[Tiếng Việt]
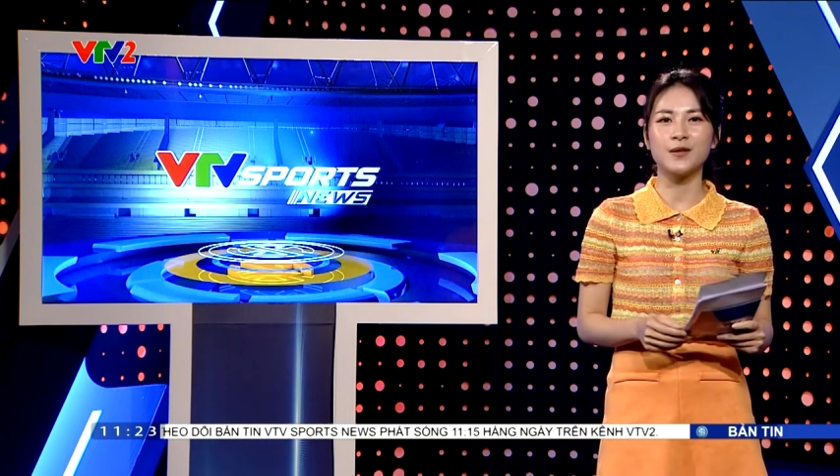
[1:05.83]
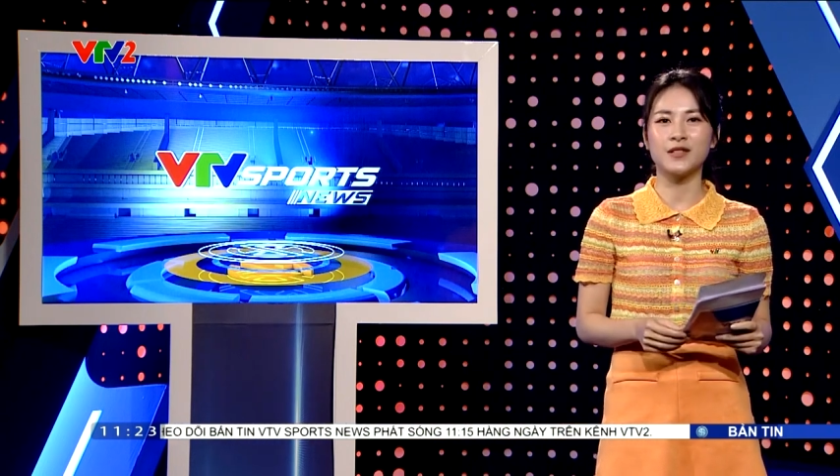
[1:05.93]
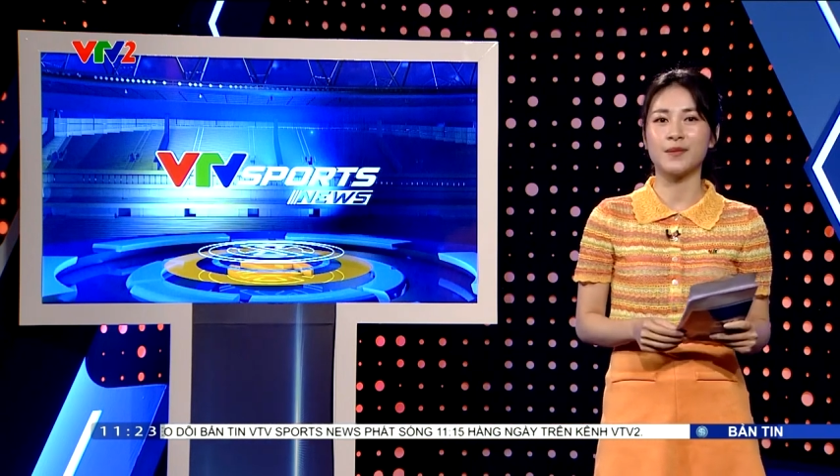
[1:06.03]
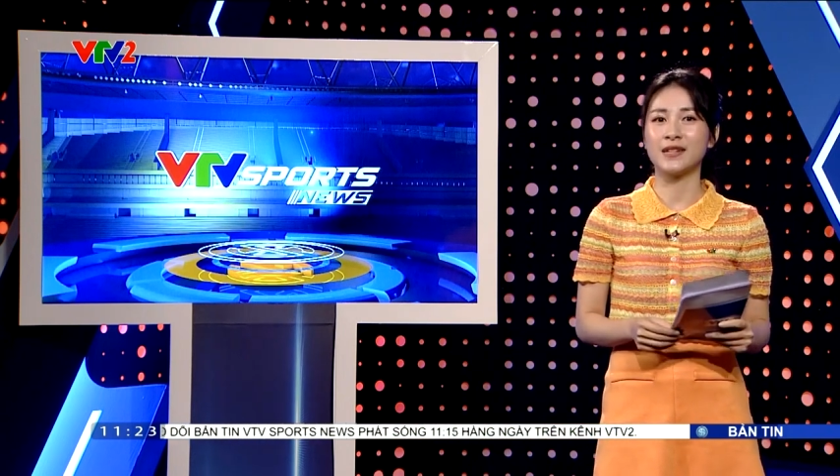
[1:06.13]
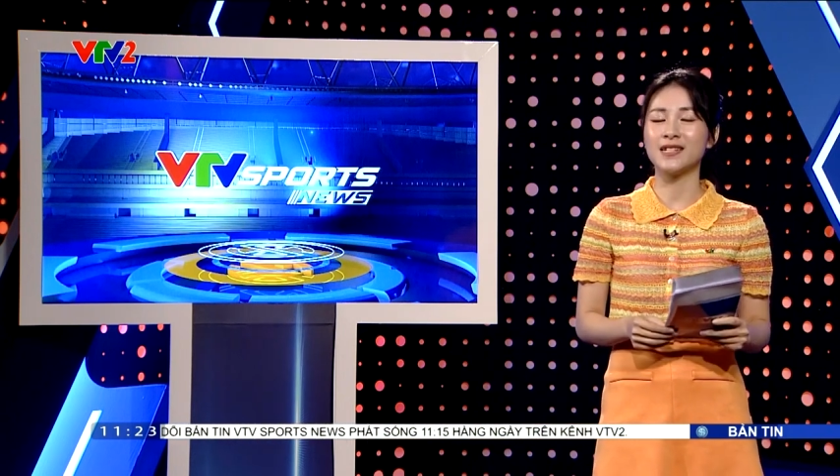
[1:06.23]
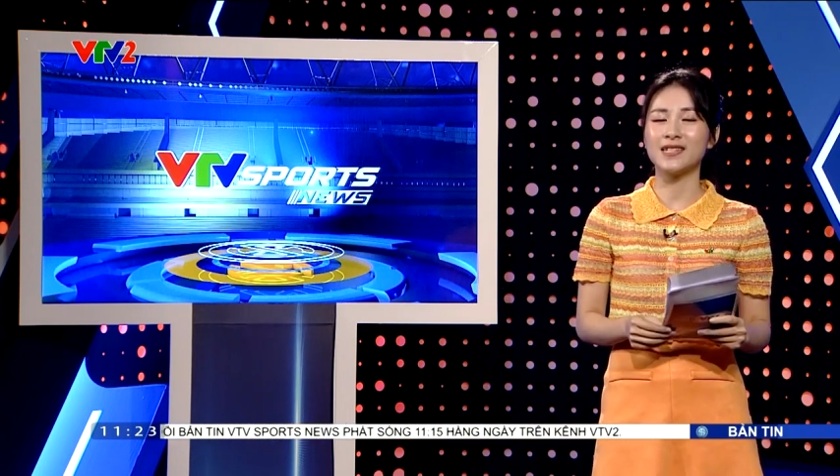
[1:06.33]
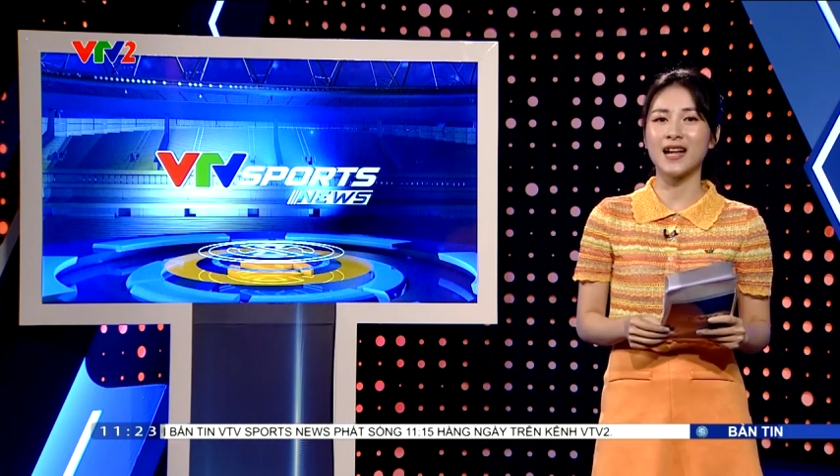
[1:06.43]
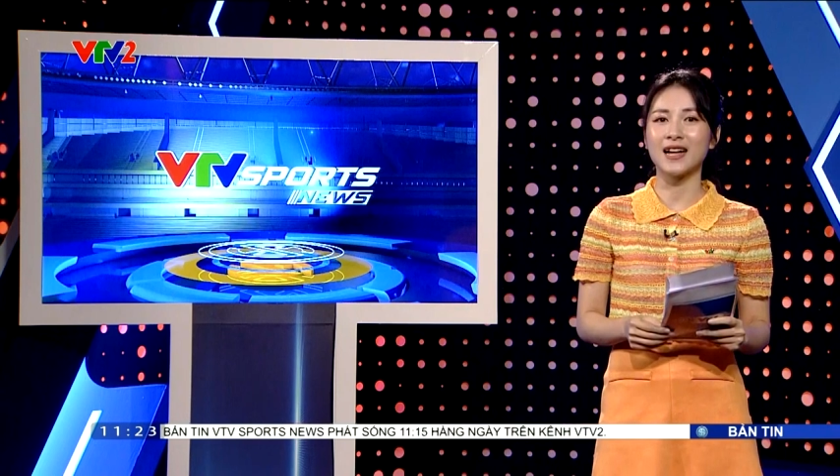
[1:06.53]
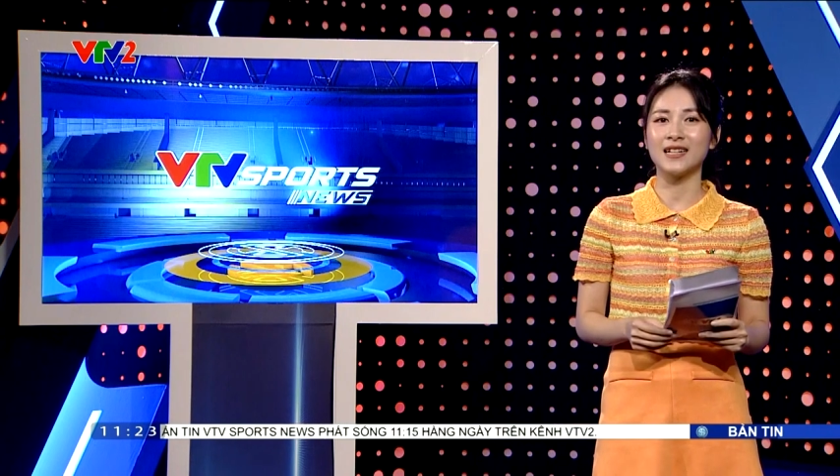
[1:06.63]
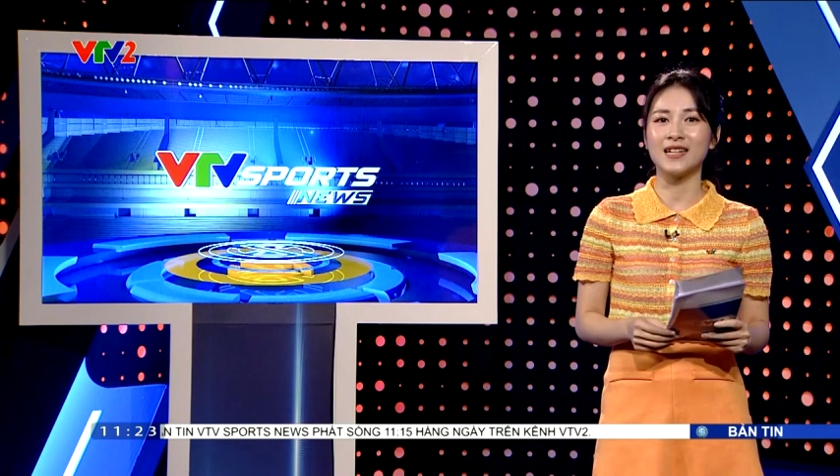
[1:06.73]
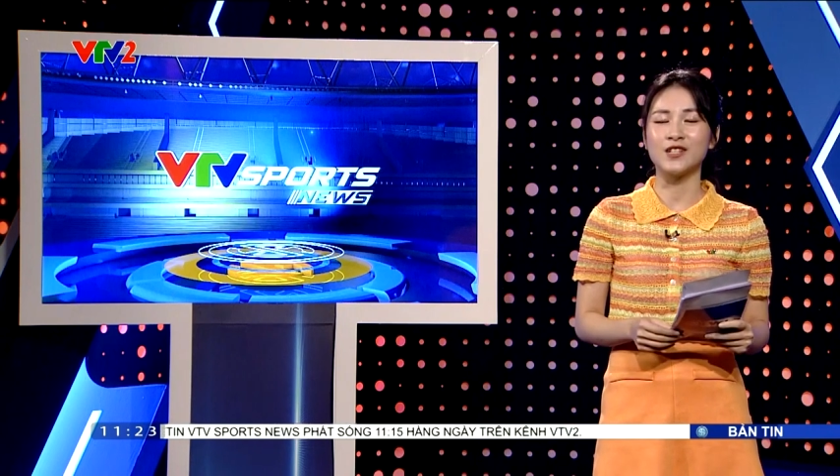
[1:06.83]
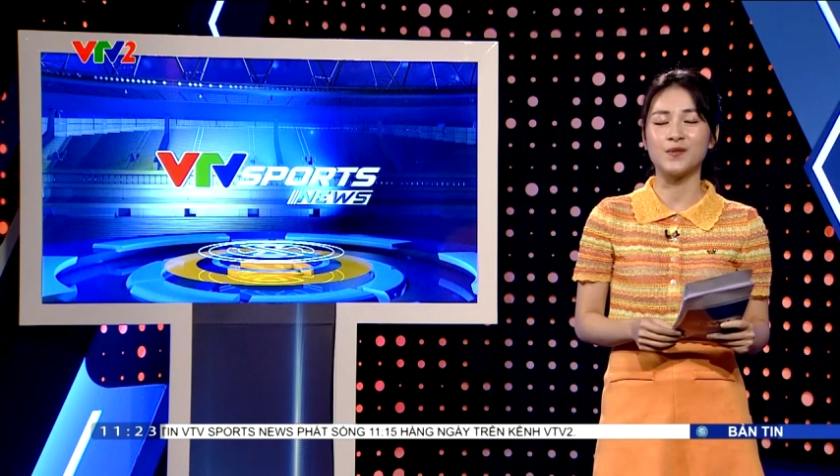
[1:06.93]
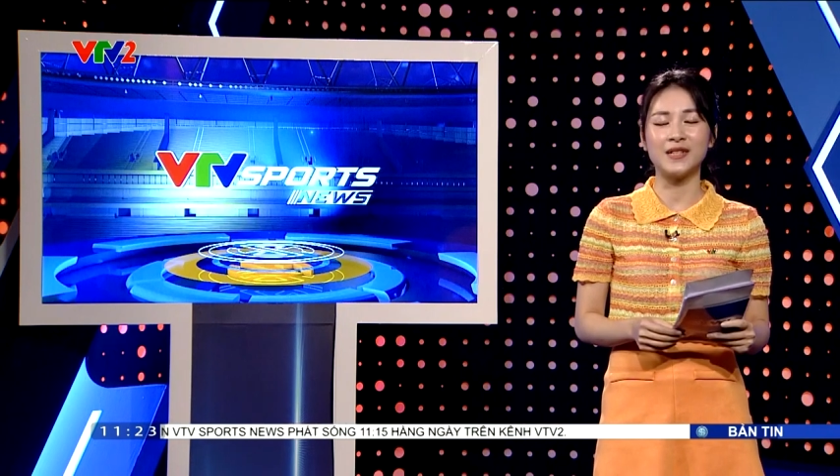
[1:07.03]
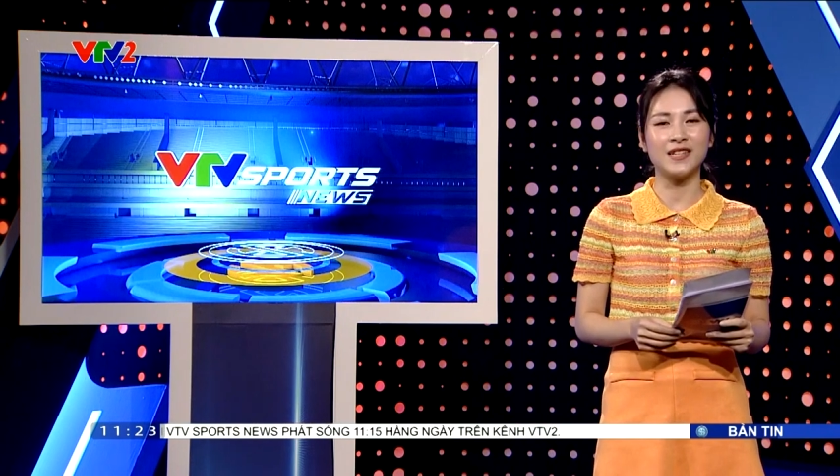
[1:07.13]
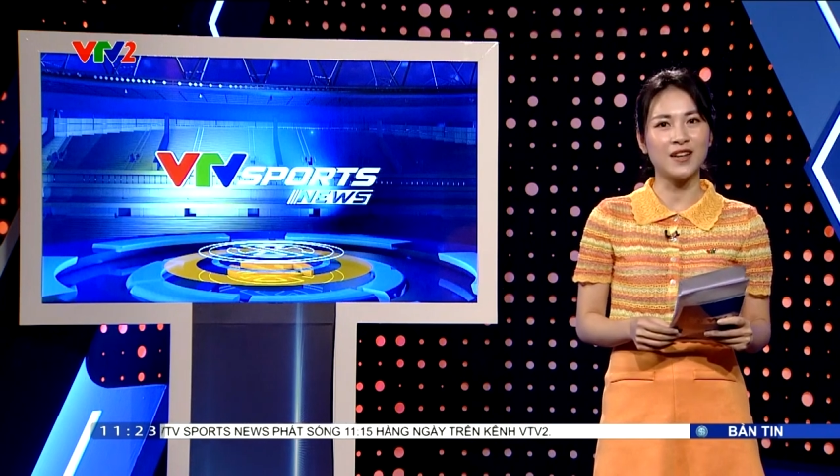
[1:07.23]
Uzbekistan để
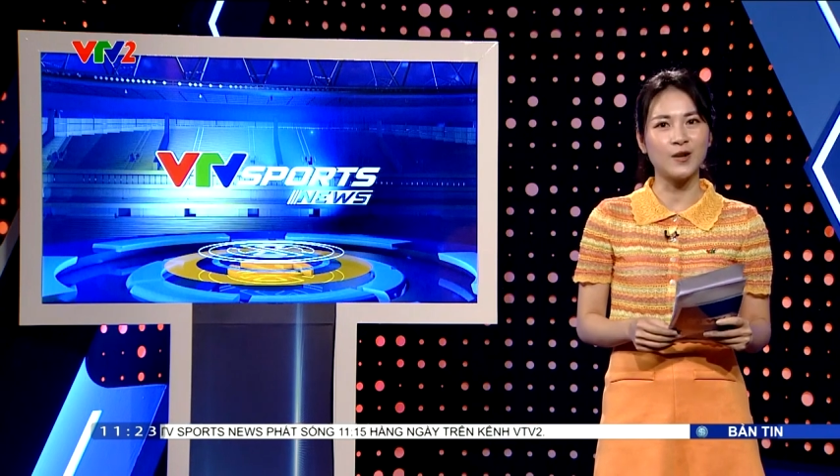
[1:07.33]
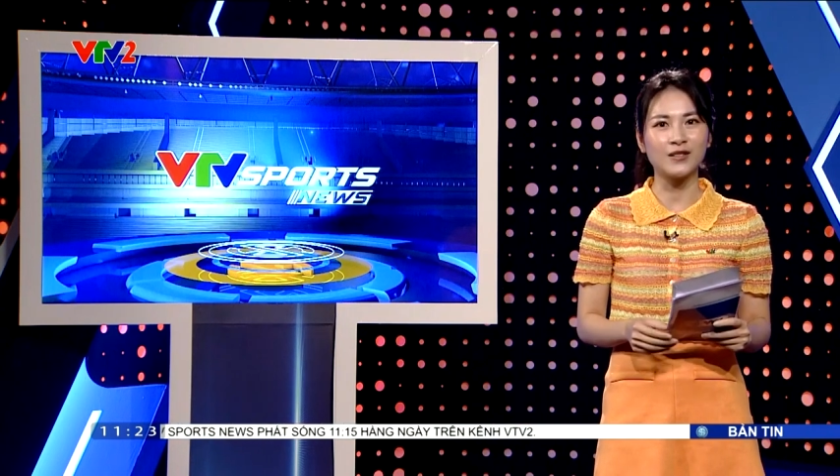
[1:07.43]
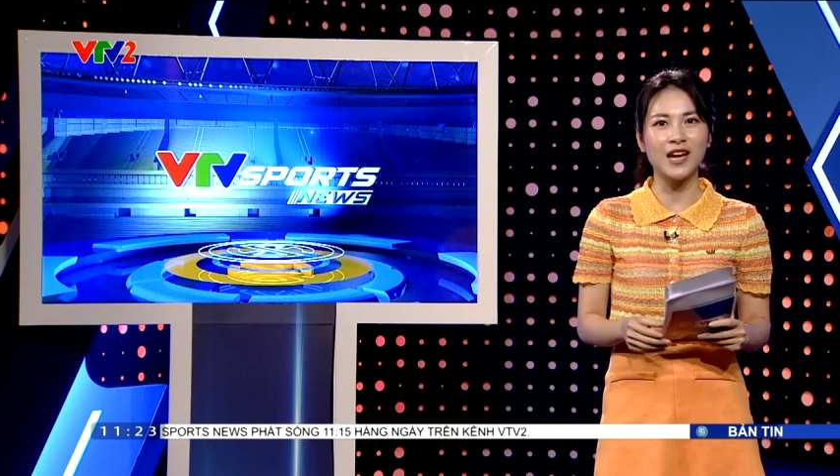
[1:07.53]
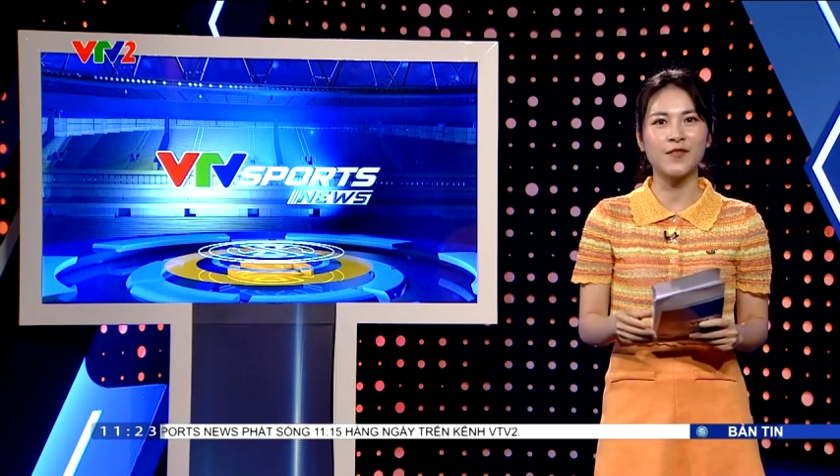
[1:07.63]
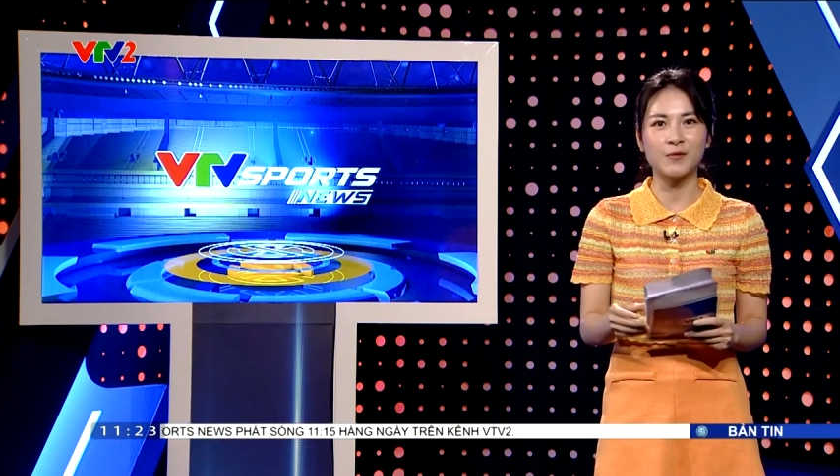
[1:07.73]
chuẩn bị thi đấu tại